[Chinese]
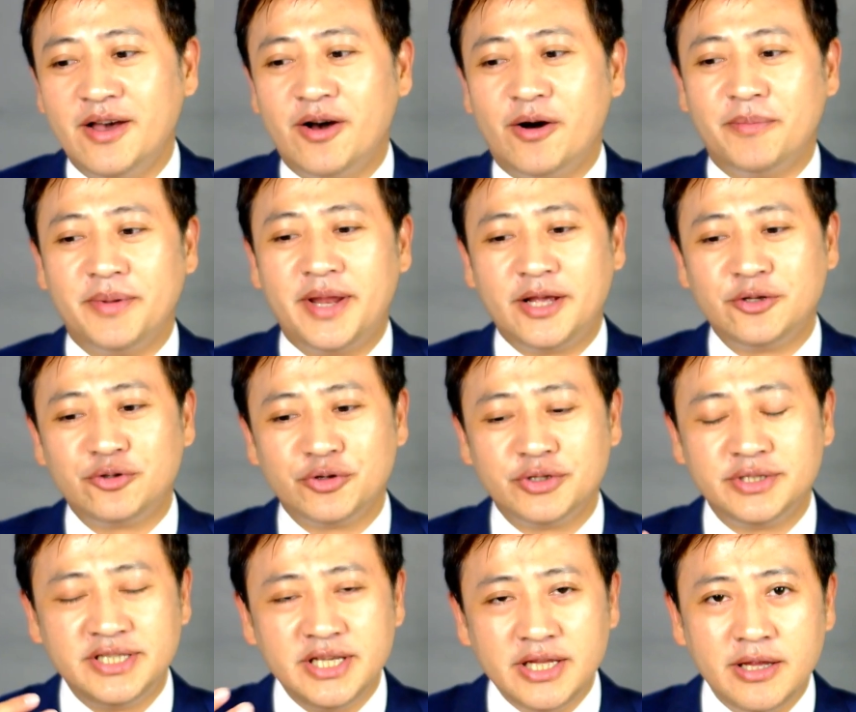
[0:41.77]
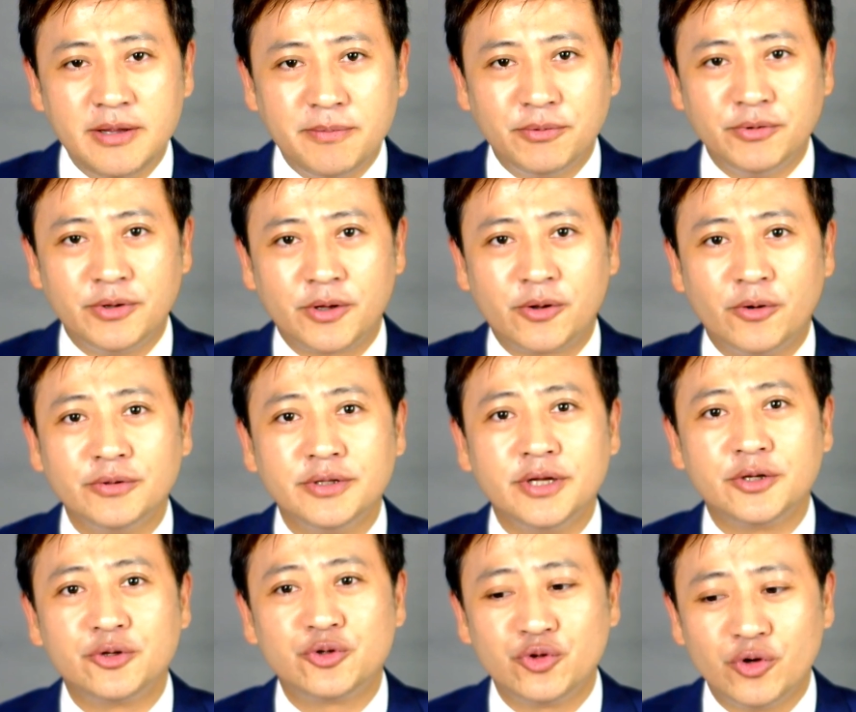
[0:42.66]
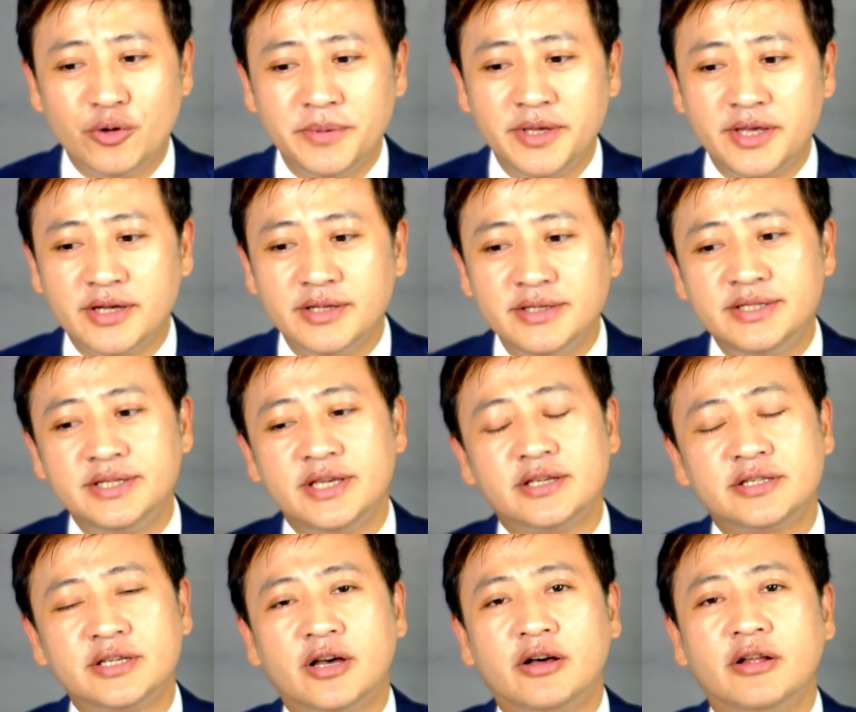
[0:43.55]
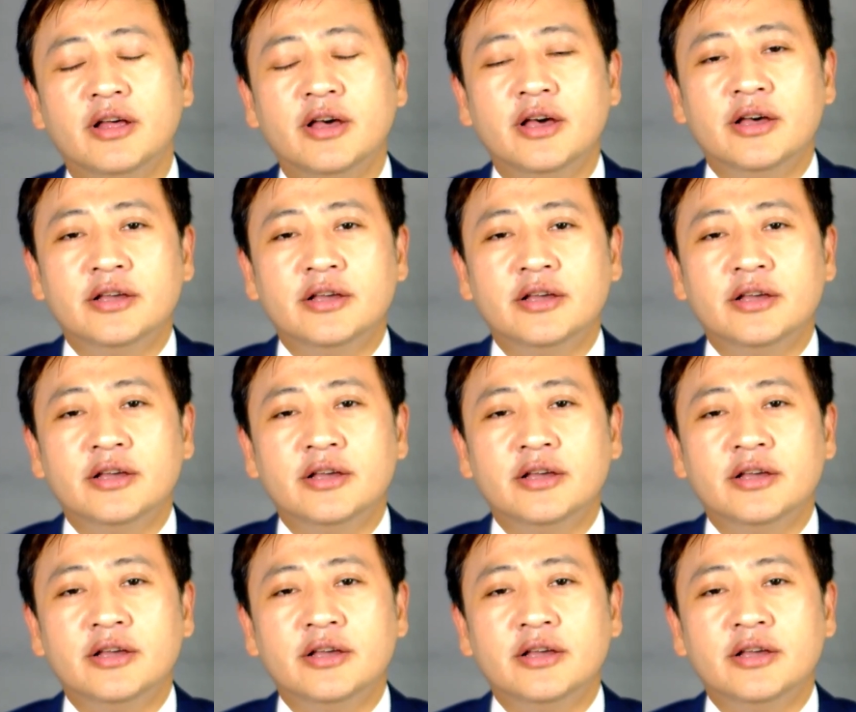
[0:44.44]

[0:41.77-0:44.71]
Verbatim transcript: 我们来做进一步的功能说明跟介绍，